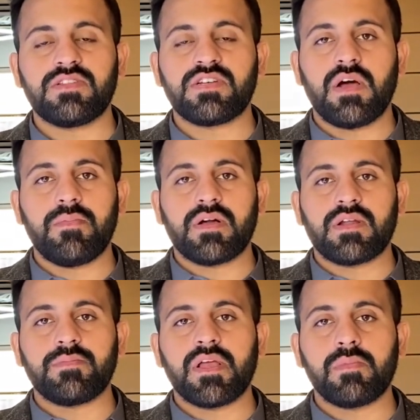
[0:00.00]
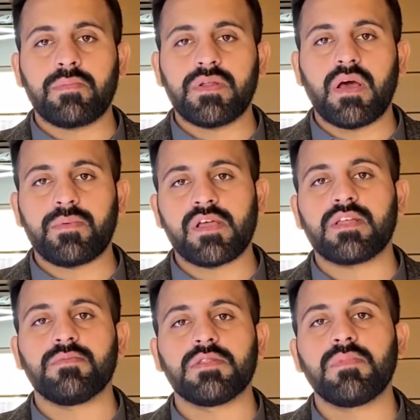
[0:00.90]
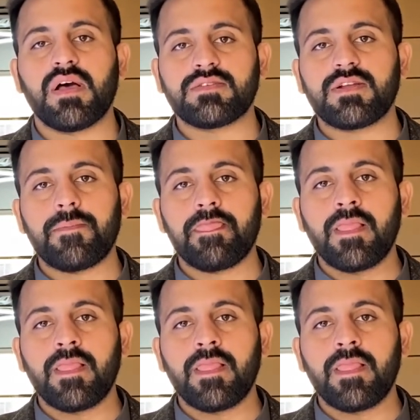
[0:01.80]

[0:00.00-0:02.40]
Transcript: शाम अक्रम एक बार फिर आपकी खिदमत में हाजिर है